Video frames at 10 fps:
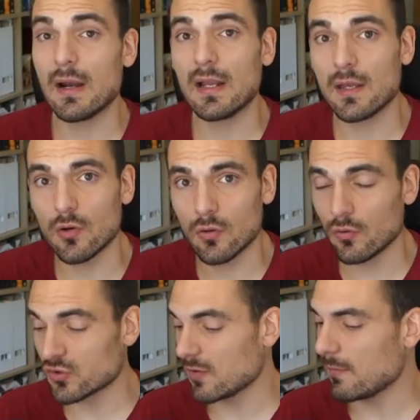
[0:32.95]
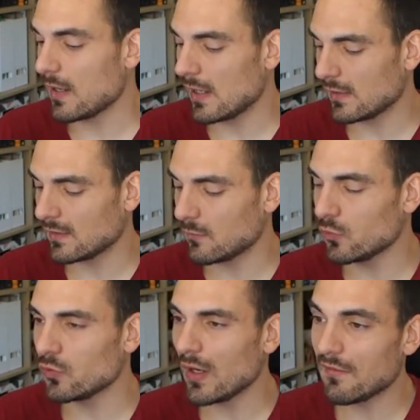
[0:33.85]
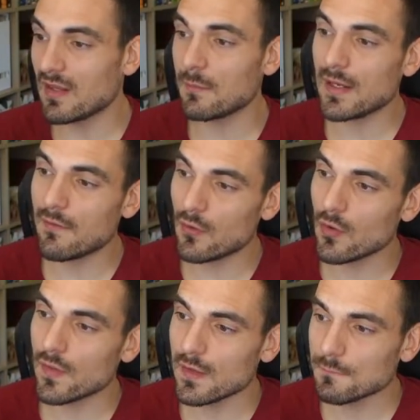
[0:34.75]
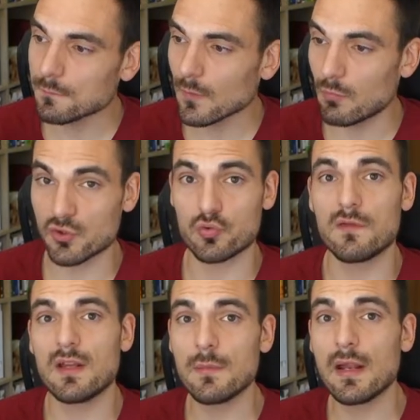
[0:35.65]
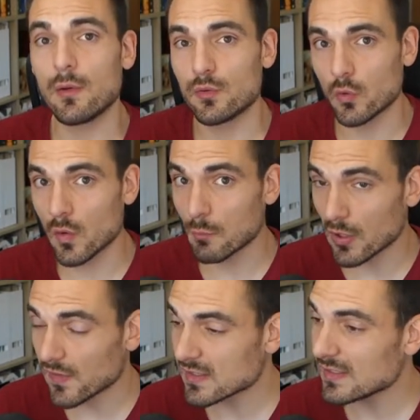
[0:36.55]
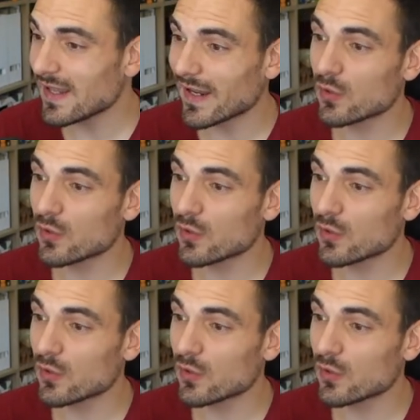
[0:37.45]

Para el que no lo sepa hasta este punto, la vitamina B12 pues es una vitamina que nuestro cuerpo necesita,